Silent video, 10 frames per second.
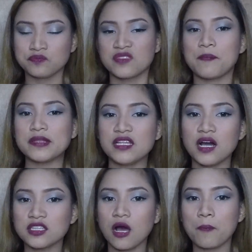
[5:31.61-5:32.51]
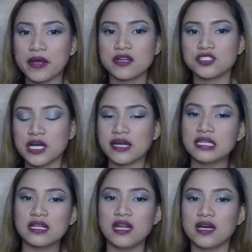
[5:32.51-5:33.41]
Dapat nakatak pa rin siya kahit
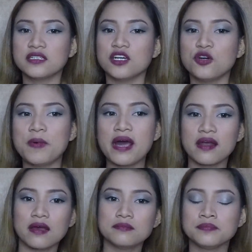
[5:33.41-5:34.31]
naglalakad kayo para